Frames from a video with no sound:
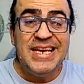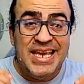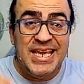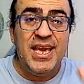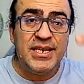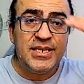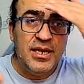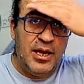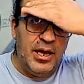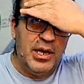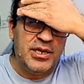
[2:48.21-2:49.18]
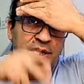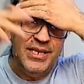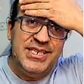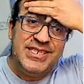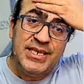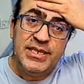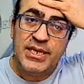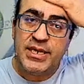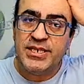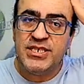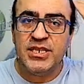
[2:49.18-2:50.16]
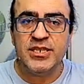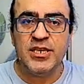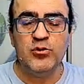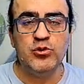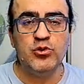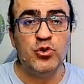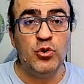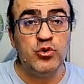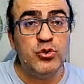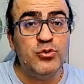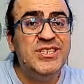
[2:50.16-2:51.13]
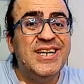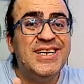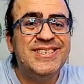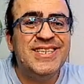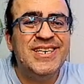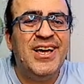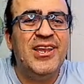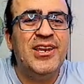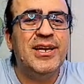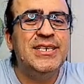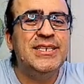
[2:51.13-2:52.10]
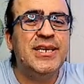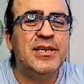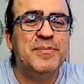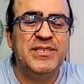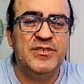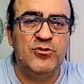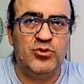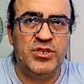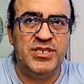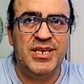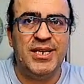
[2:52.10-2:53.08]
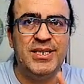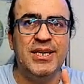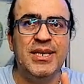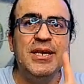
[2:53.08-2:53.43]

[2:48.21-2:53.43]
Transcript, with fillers: Eğer halkalıysa yine kaç yandal olursa olsun yandalı halka içermediği sürece yani